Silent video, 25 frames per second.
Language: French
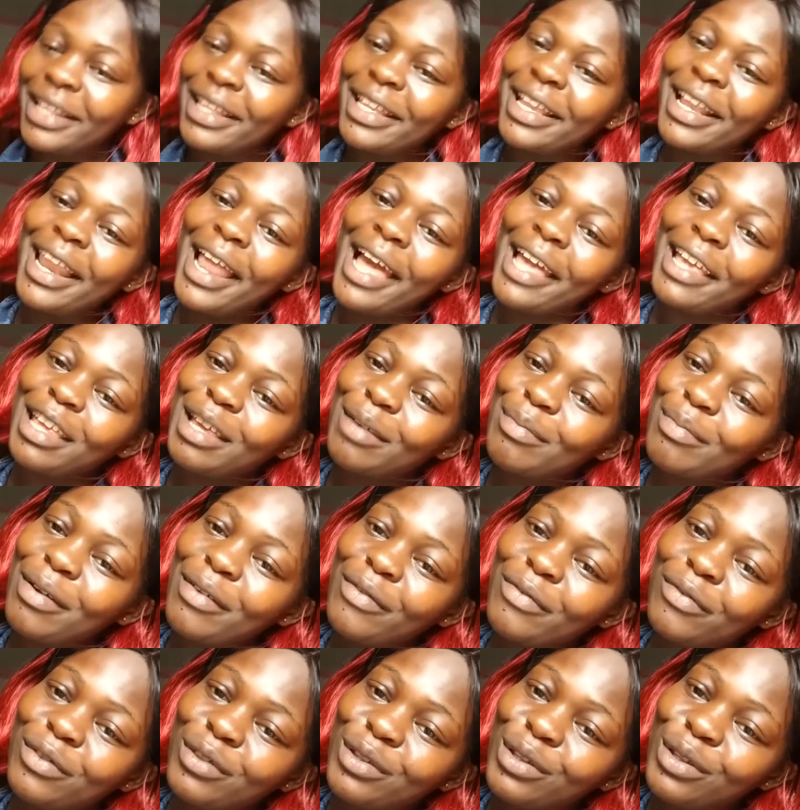de liker ma
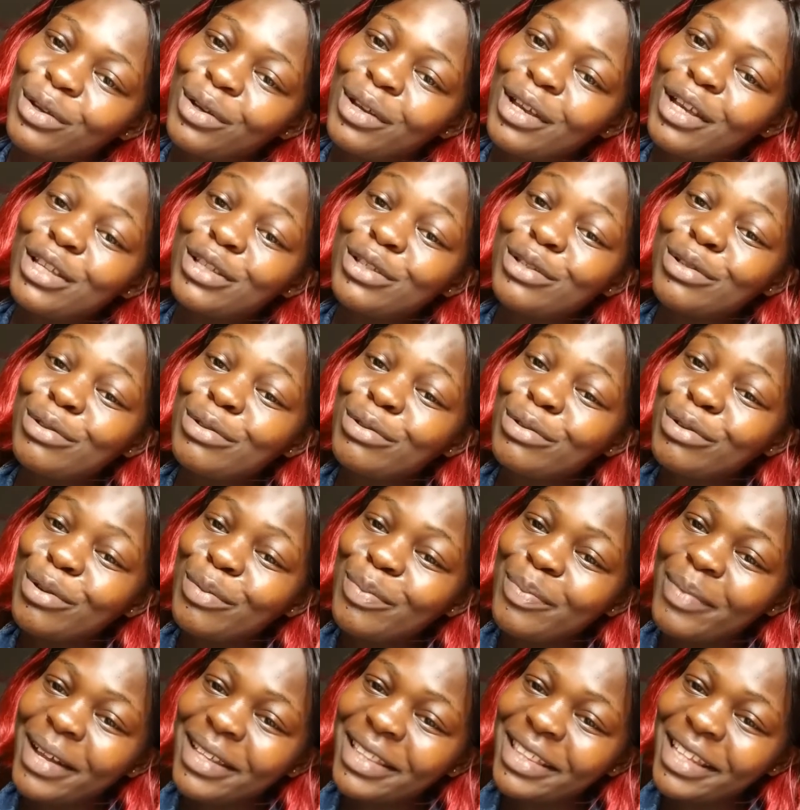vidéo et surtout de
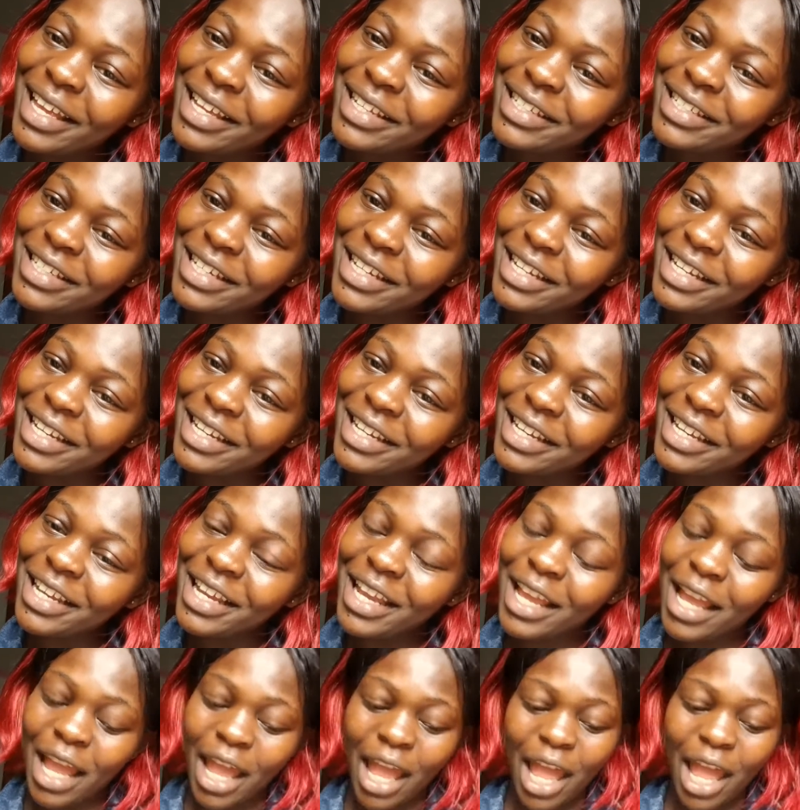partager.